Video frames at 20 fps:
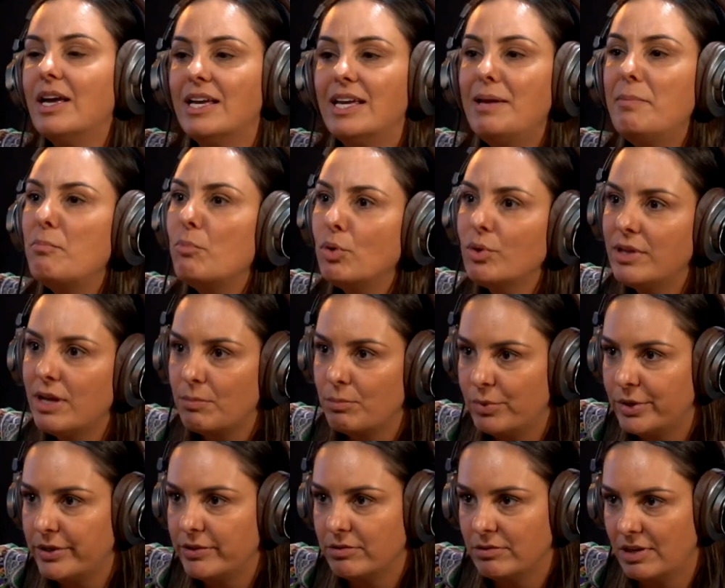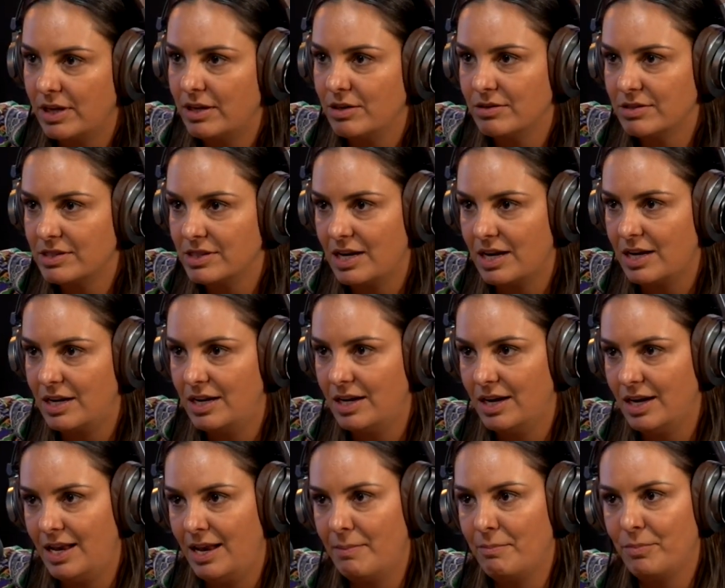E muda muito, né, nossa área?
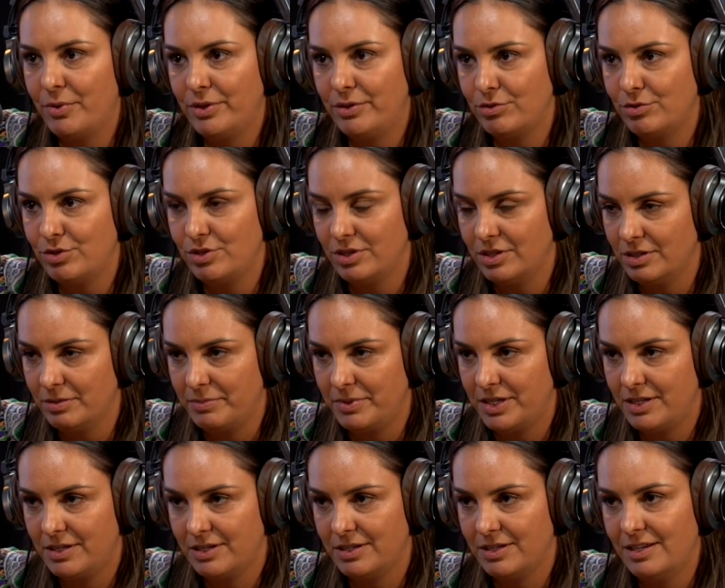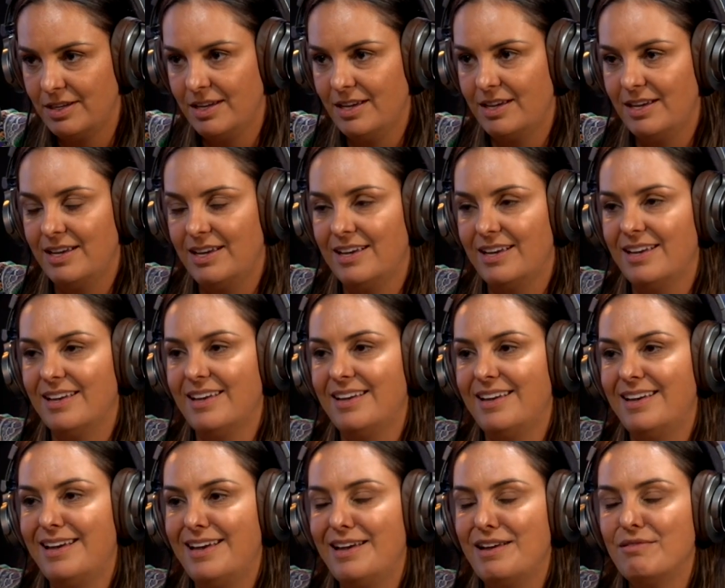Ela é muito dinâmica. Bastante.
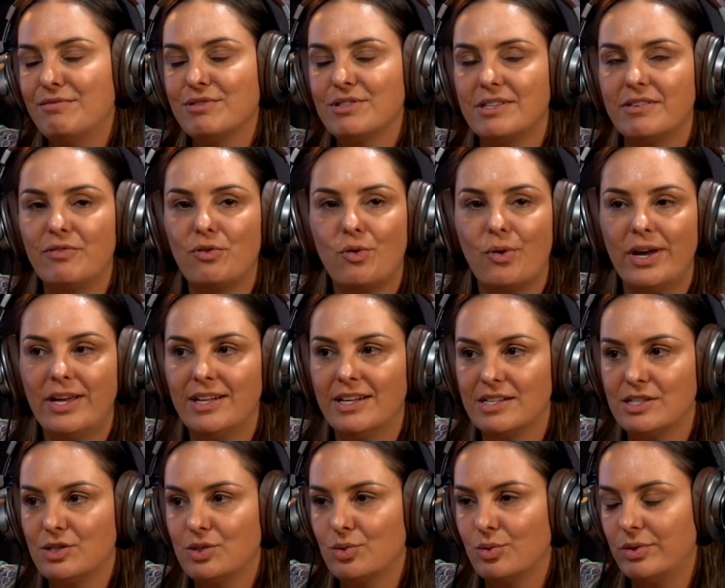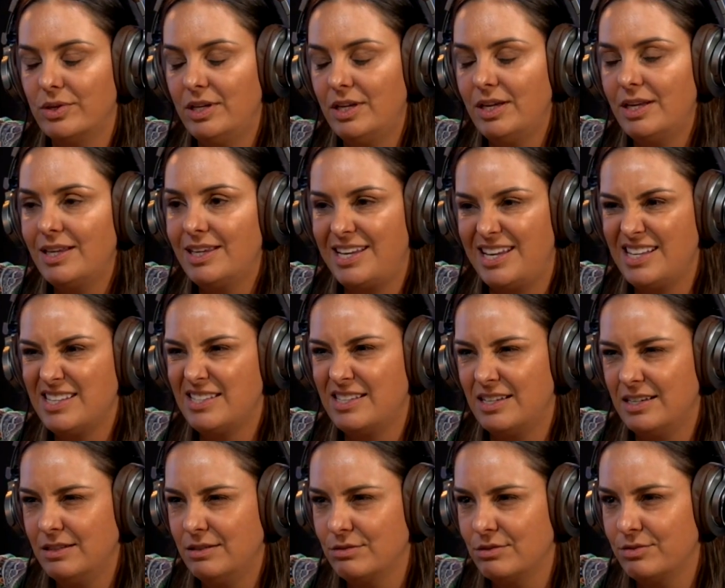É, você ficou aí na Sony 15
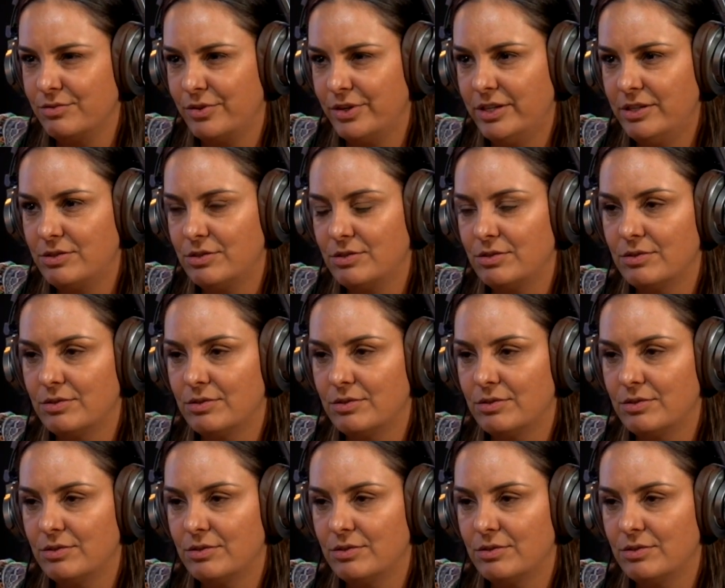anos, foi isso?